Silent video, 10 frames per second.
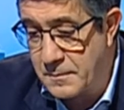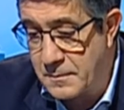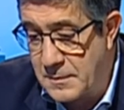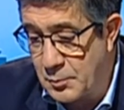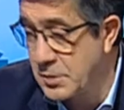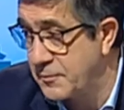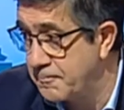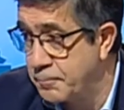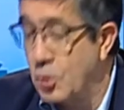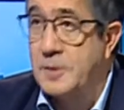demuestra es
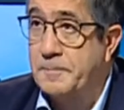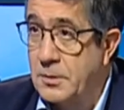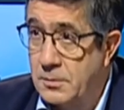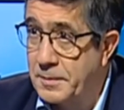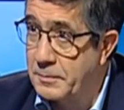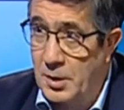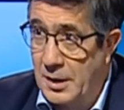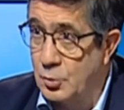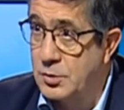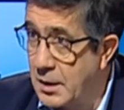poco respeto primero a la
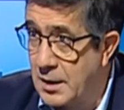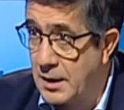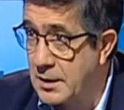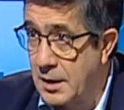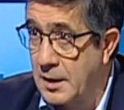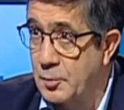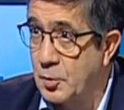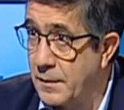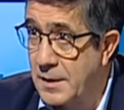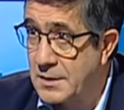justicia que tiene que
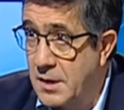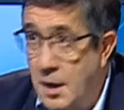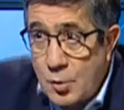pronunciarse.